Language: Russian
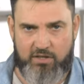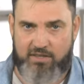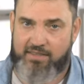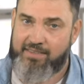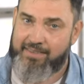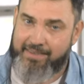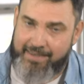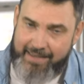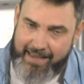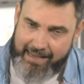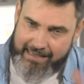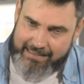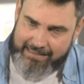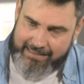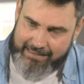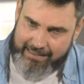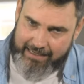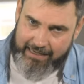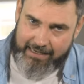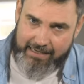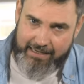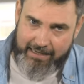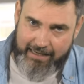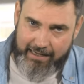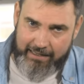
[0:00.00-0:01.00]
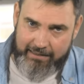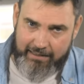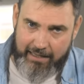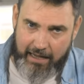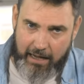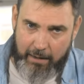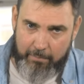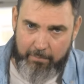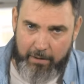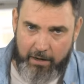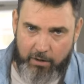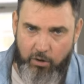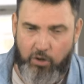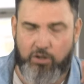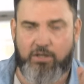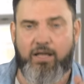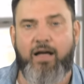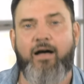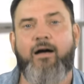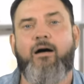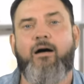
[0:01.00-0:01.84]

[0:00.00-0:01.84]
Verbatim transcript: несколько наоборот,